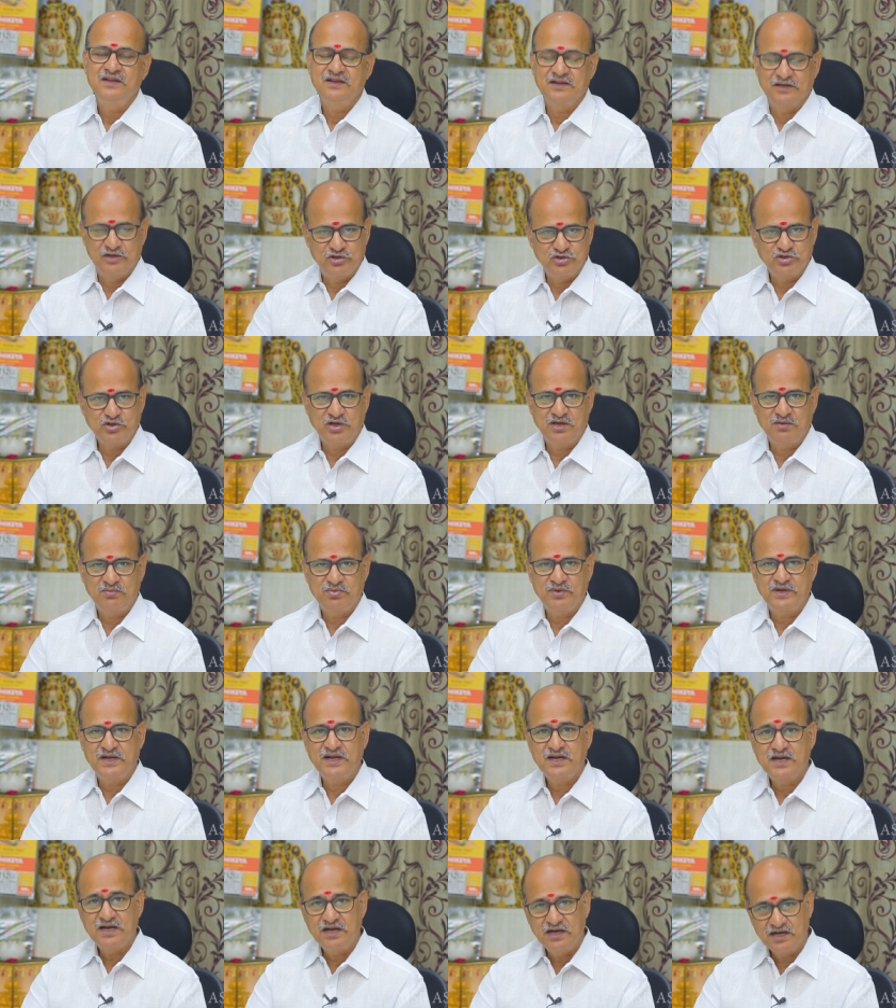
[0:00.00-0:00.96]
இன்னும்
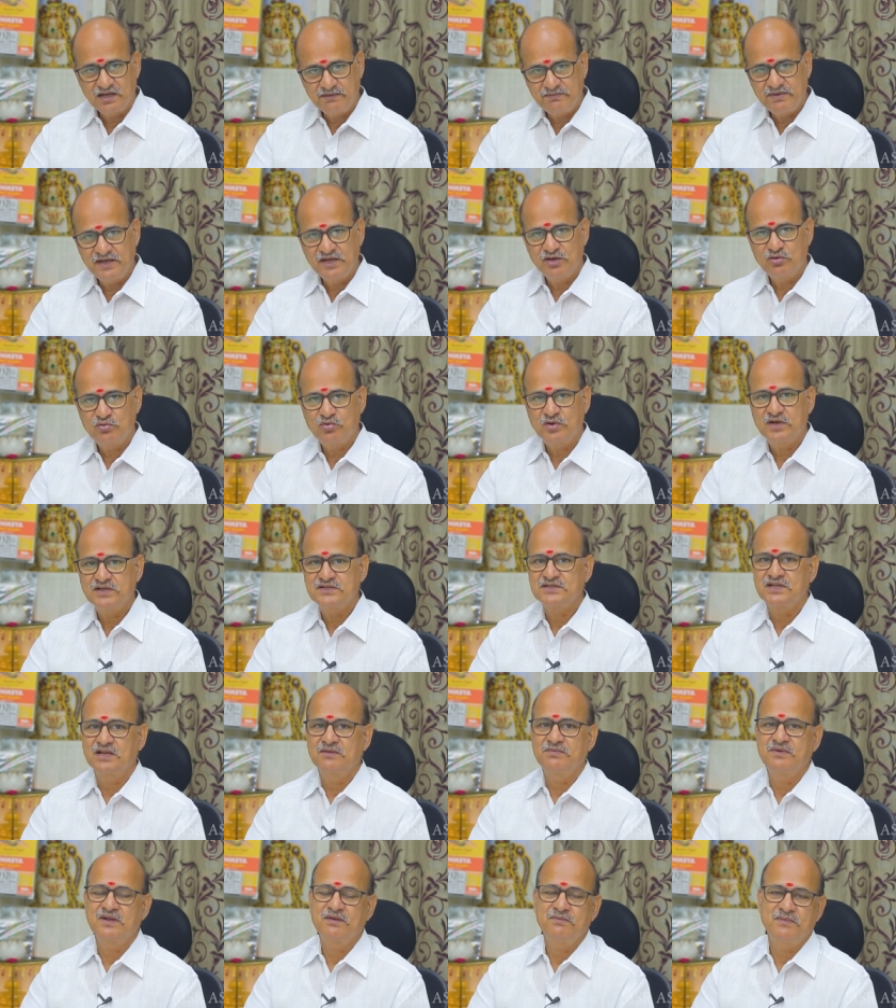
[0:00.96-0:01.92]
சொல்லப்போனால் கிழமையை கூட
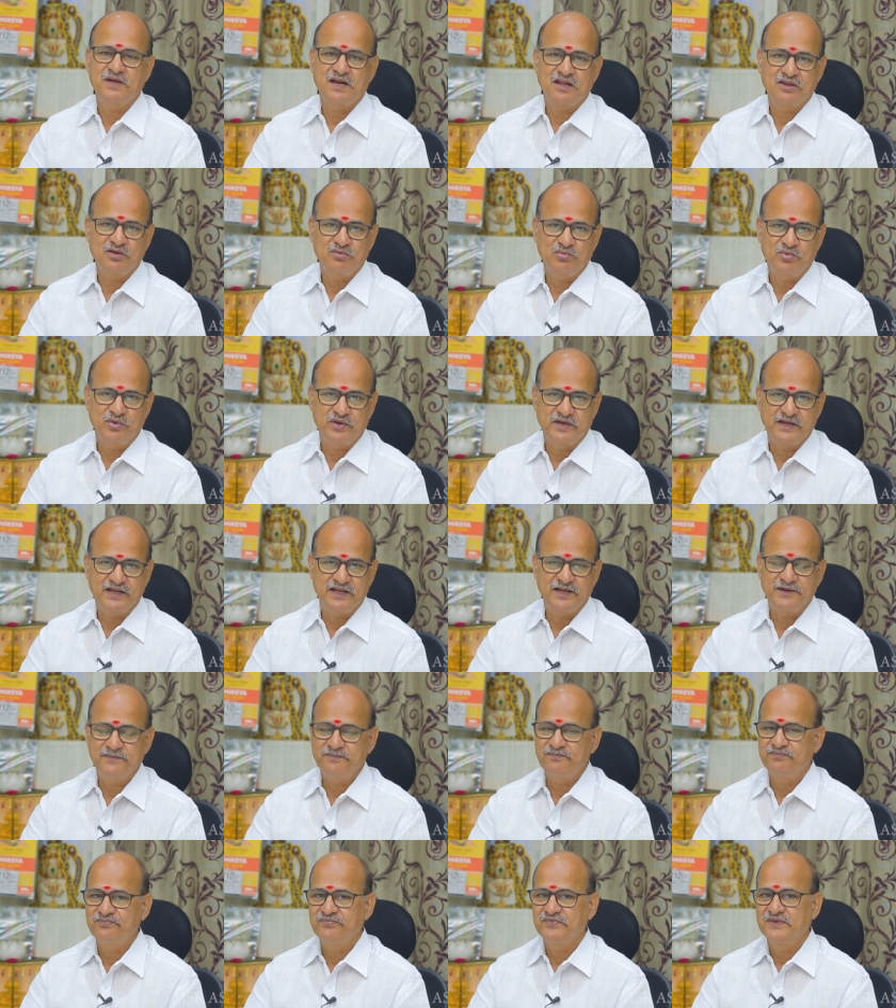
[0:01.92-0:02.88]
சில பேர் மறந்து போகிறீங்க
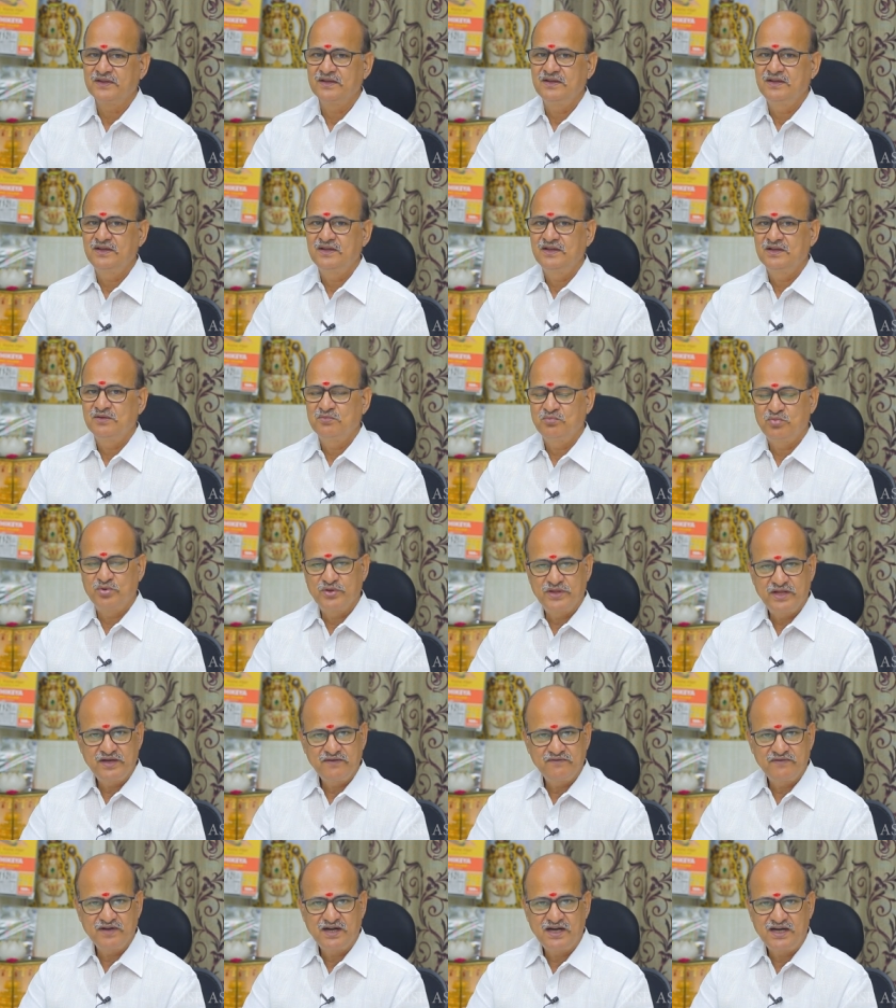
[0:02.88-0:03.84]

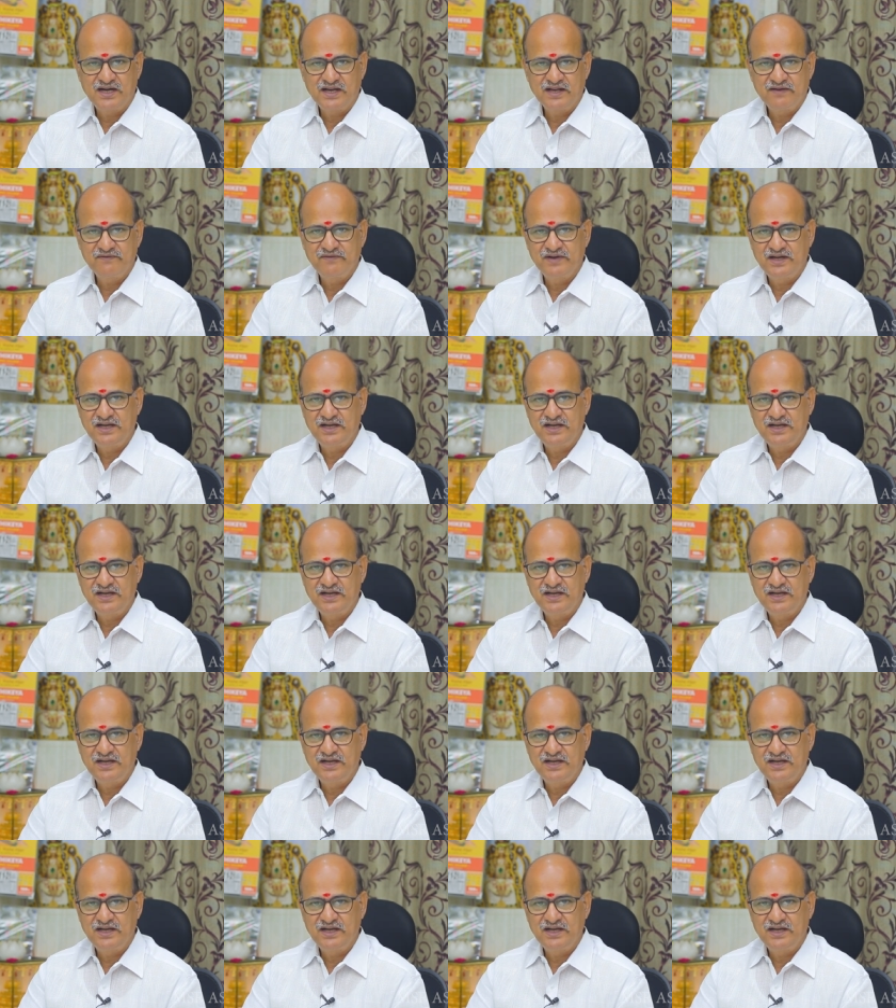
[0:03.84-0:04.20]
புதன் வியாழன்